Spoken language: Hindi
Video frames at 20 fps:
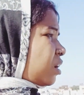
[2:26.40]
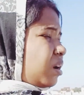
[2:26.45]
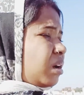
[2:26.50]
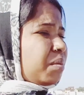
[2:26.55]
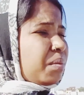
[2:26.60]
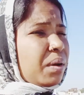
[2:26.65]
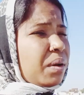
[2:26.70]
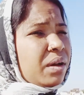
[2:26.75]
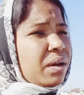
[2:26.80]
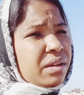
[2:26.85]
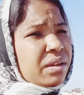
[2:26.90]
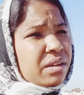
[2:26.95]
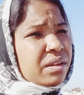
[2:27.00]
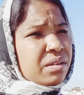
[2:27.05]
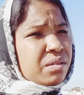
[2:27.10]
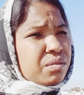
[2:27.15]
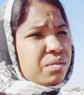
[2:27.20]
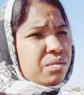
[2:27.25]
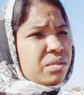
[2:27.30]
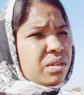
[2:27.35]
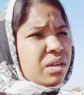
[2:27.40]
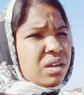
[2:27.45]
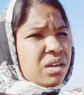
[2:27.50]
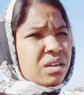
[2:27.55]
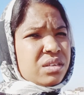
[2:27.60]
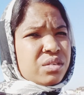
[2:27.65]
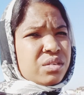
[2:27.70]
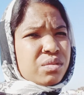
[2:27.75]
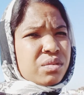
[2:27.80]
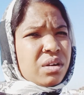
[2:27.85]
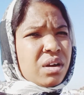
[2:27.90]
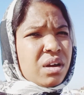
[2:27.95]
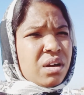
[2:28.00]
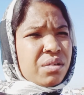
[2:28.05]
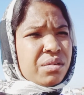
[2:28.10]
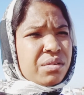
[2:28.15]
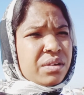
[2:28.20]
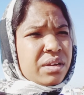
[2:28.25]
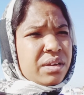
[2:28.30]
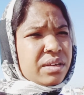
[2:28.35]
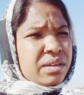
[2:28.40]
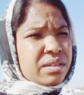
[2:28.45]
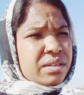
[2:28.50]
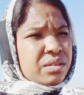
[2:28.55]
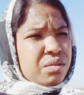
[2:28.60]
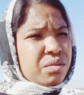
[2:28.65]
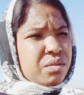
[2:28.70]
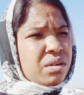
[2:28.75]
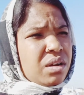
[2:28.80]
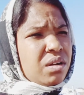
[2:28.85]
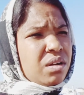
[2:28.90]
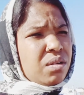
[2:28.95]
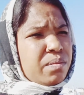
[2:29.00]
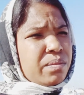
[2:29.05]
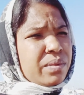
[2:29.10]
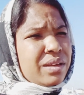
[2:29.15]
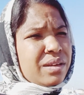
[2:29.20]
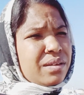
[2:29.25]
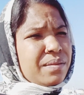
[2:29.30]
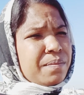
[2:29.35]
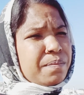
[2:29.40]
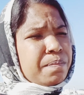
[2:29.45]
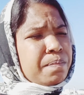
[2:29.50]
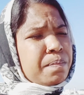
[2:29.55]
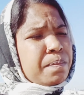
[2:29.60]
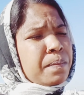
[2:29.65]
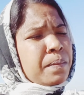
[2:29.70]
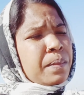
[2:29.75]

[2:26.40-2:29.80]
हमारे उधर जो गांव है तो गांव में